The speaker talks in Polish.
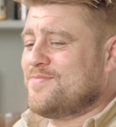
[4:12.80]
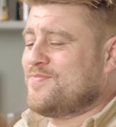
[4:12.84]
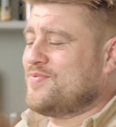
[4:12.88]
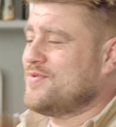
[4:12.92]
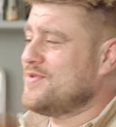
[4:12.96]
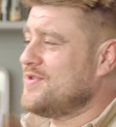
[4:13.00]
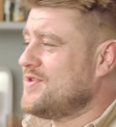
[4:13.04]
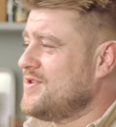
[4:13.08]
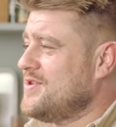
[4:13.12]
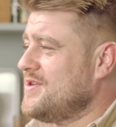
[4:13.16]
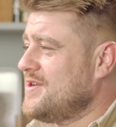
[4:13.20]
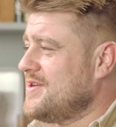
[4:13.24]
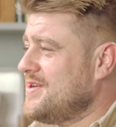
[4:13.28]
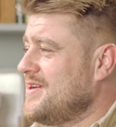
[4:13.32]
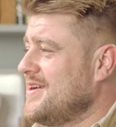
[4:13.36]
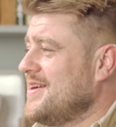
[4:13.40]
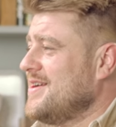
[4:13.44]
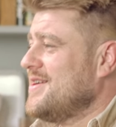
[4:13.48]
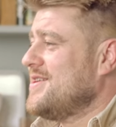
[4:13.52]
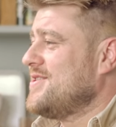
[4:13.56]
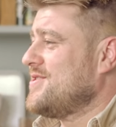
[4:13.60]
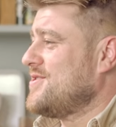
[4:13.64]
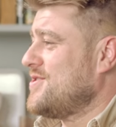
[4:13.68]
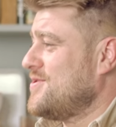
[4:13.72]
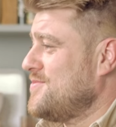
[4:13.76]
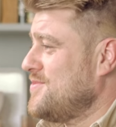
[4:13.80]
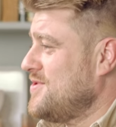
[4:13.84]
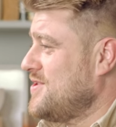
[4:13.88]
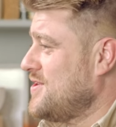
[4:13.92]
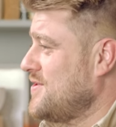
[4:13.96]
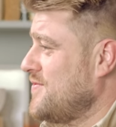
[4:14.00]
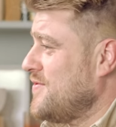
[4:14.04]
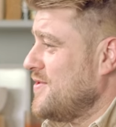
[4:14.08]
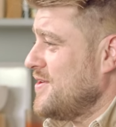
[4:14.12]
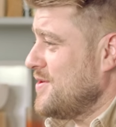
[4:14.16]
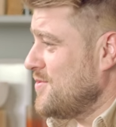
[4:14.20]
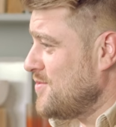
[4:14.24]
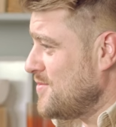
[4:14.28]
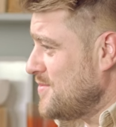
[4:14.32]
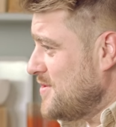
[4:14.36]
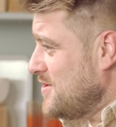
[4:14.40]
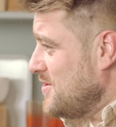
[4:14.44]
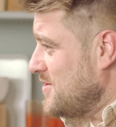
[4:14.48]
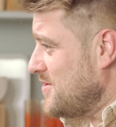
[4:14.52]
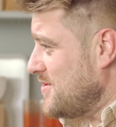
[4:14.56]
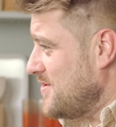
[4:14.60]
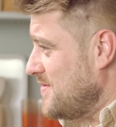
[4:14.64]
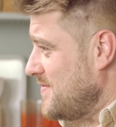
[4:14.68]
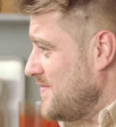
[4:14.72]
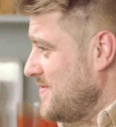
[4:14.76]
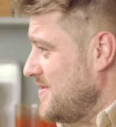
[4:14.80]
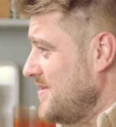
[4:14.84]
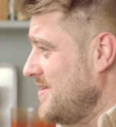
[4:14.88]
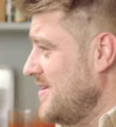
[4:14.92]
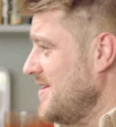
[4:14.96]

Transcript: później zrobisz swojemu mężowi.